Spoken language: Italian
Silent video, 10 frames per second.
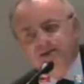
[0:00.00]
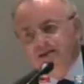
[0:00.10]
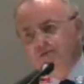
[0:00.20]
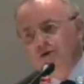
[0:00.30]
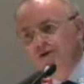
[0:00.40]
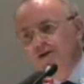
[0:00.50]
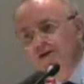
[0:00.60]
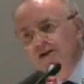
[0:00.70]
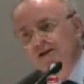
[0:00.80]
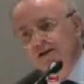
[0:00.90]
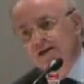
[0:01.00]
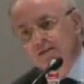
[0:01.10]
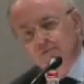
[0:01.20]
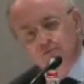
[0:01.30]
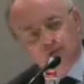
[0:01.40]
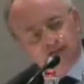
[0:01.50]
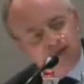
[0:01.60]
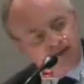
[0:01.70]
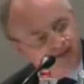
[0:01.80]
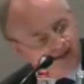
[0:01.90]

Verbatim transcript: come testimone alla procura di